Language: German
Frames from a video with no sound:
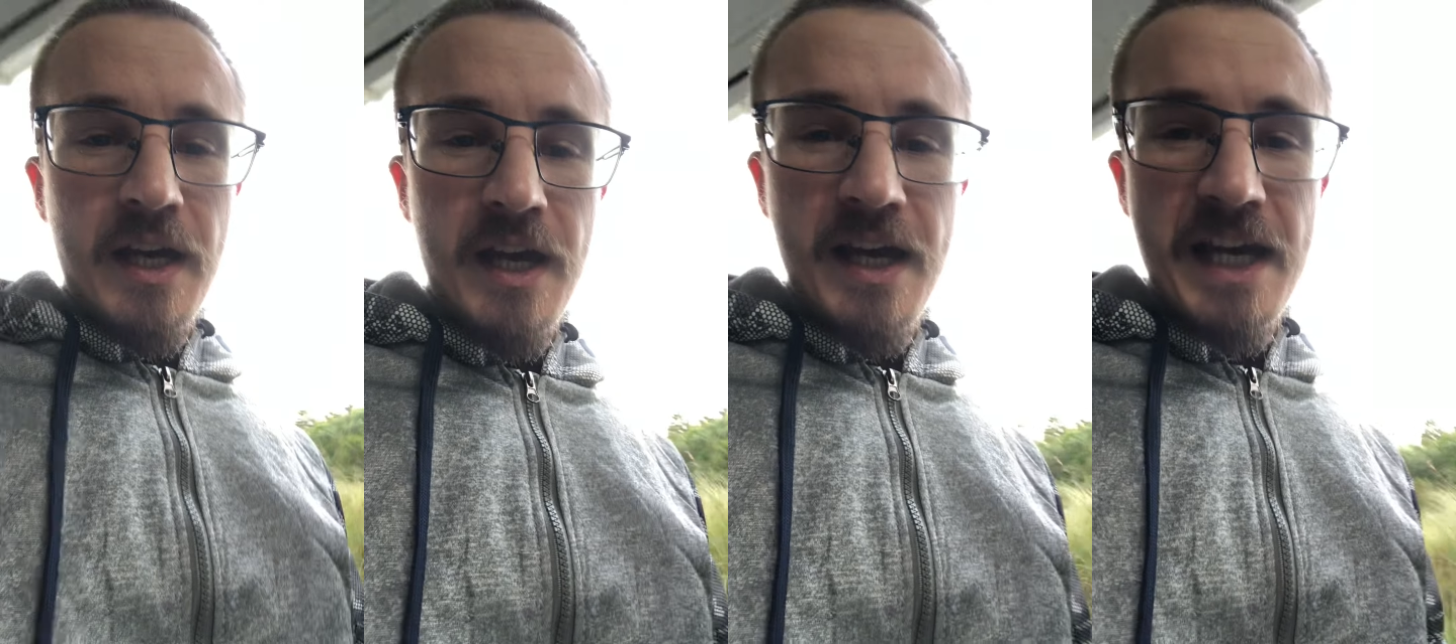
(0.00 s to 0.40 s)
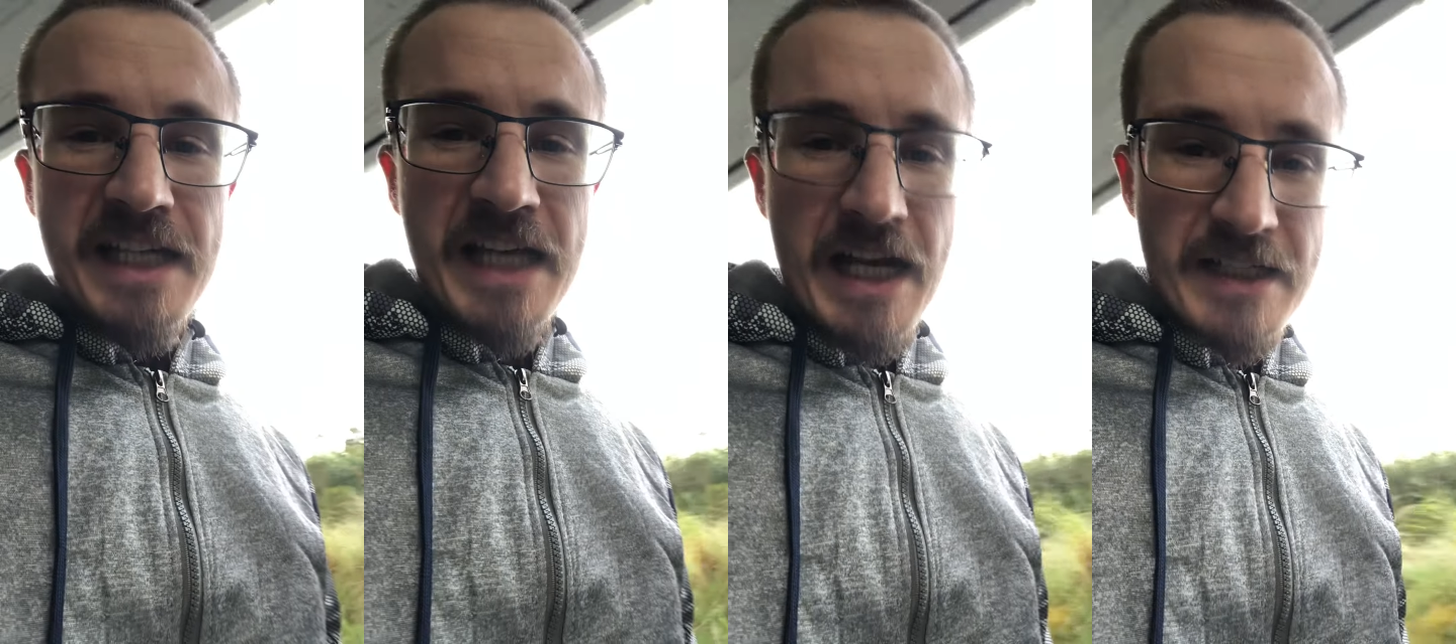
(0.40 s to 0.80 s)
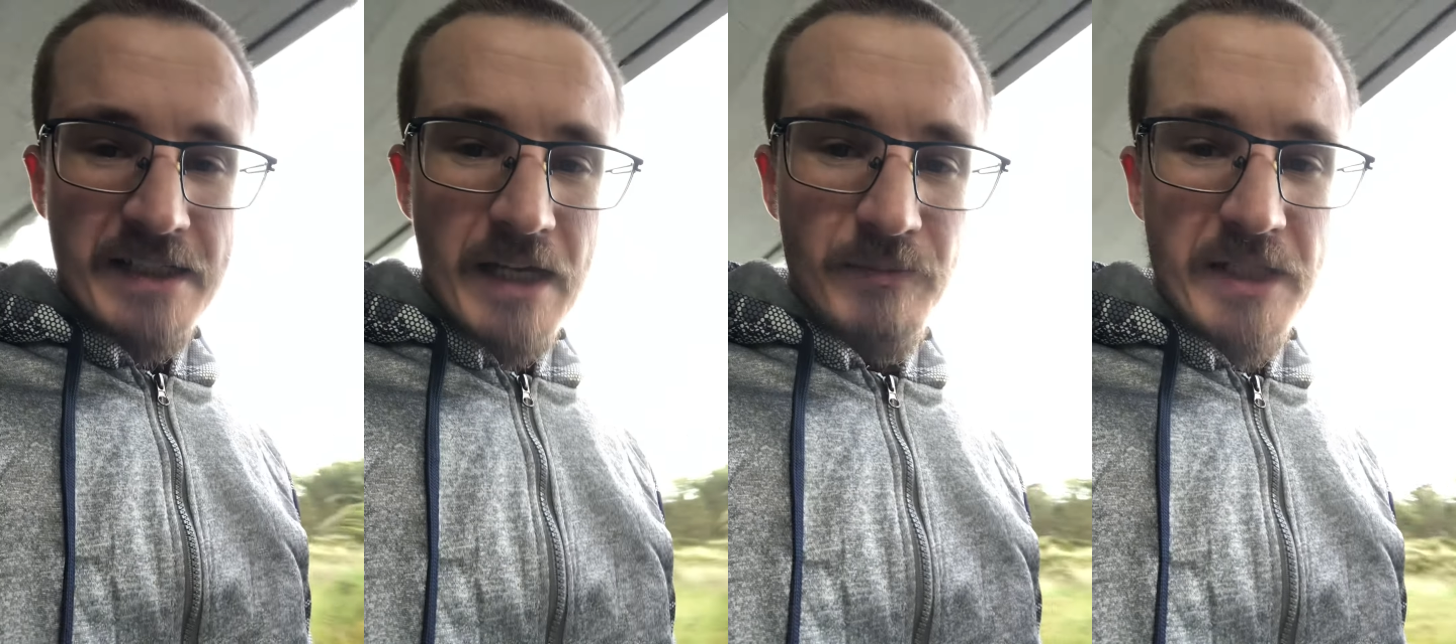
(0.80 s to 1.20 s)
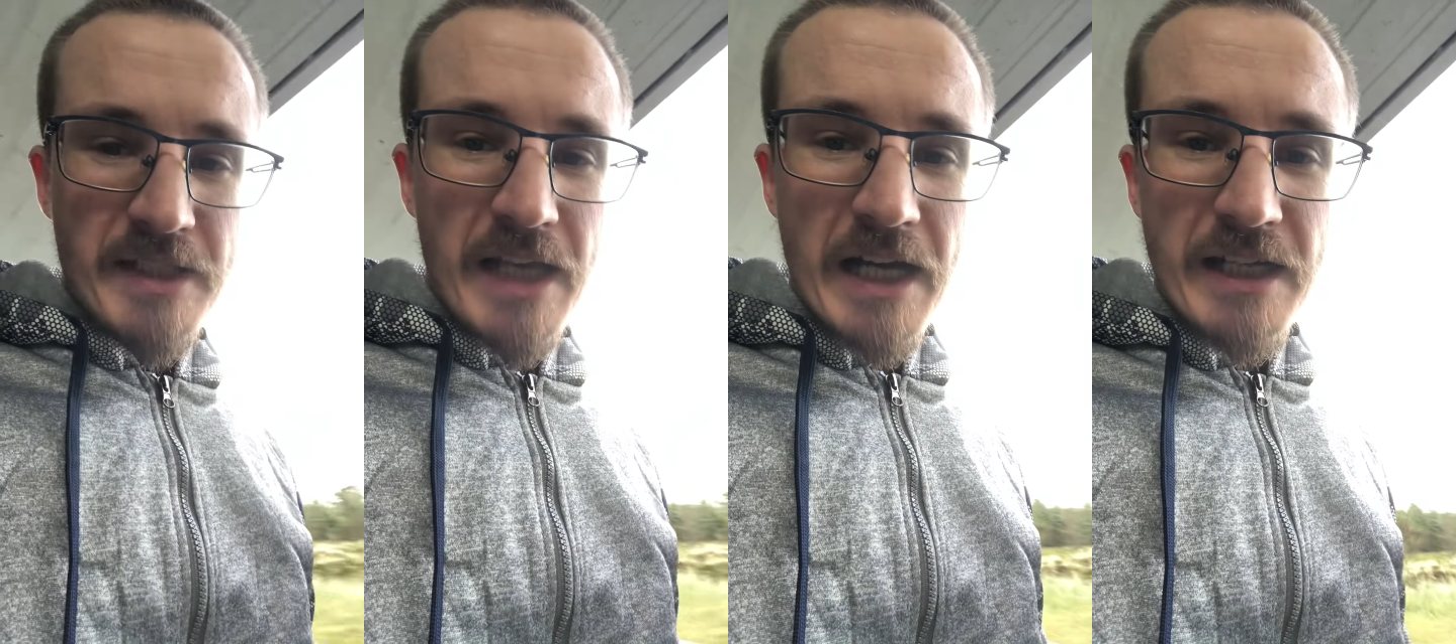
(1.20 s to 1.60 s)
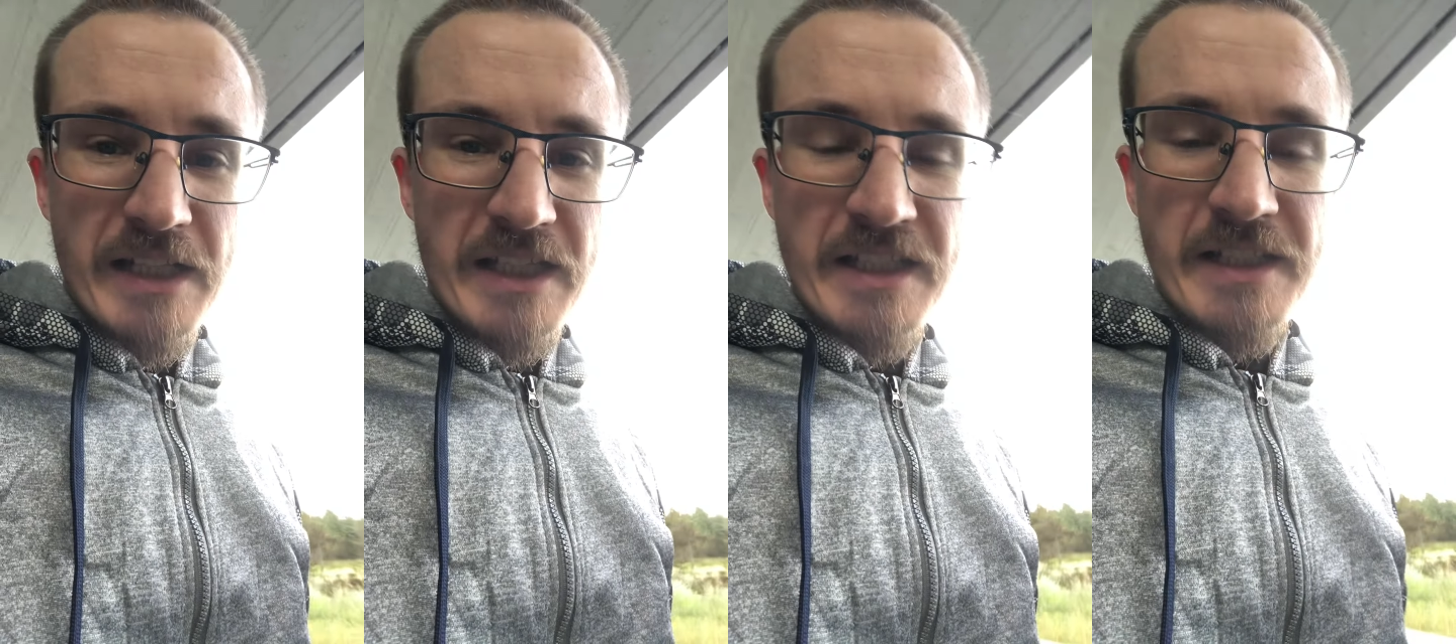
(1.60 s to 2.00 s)
Äh, ja, es kam jetzt lange
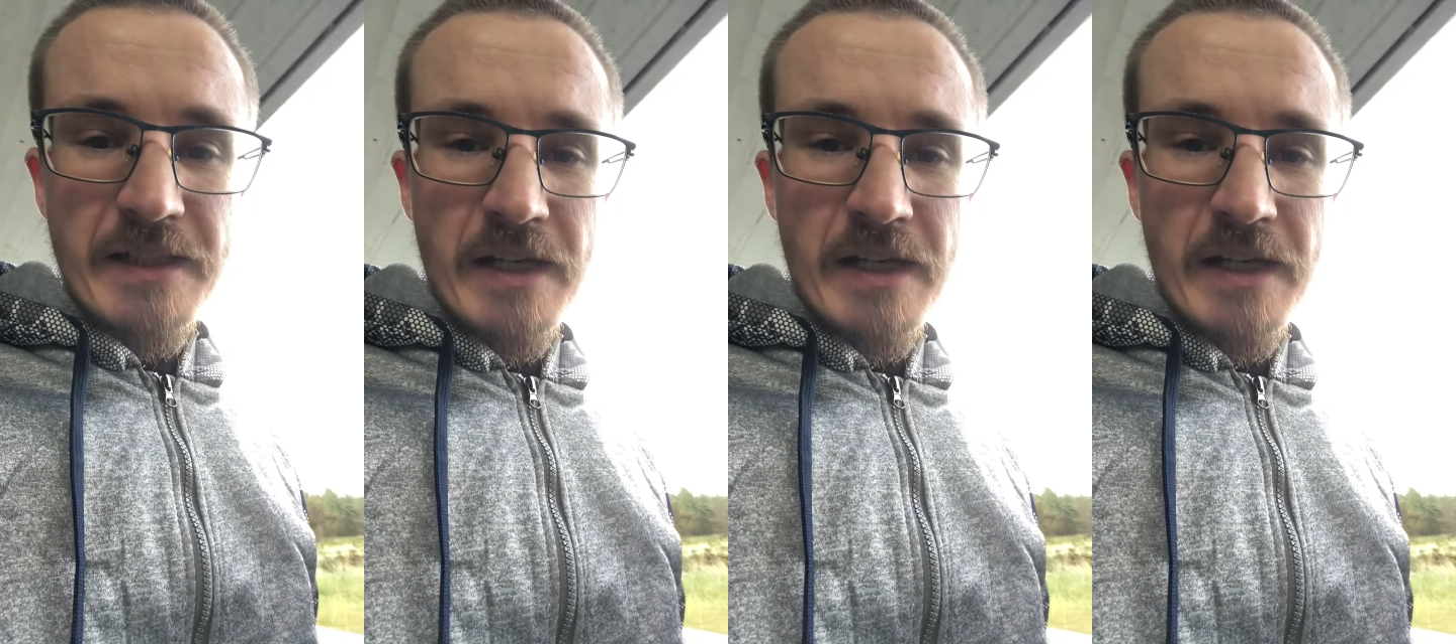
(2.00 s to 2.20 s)
nichts.